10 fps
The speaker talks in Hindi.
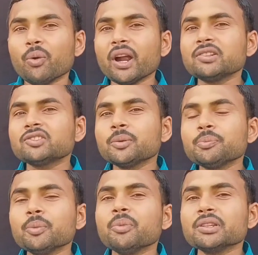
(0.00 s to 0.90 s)
व्हाट्सएप
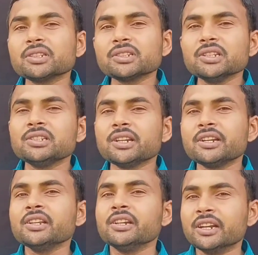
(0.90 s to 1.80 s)
में मैसेजिंग
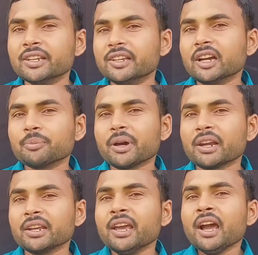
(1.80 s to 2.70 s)
चैटिंग नहीं कर पा
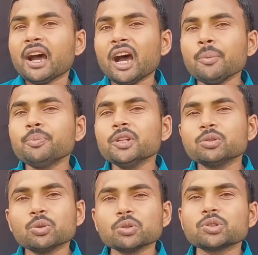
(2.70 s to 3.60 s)
रहे हैं आपने
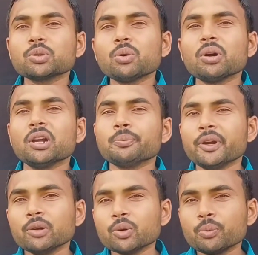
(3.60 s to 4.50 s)
दोस्त को
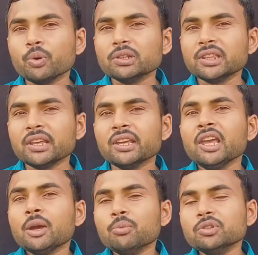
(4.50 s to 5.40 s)
गर्लफ्रेंड को बोलते हैं
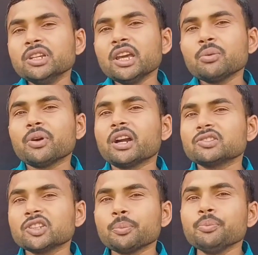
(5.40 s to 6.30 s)
मुझे यार
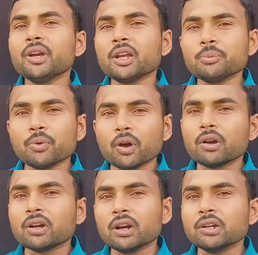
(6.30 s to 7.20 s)
व्हाट्सएप में
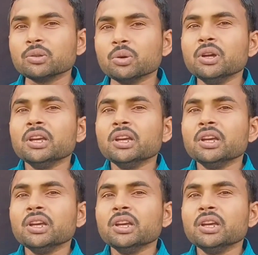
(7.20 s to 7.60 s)
अनब्लॉक कर दो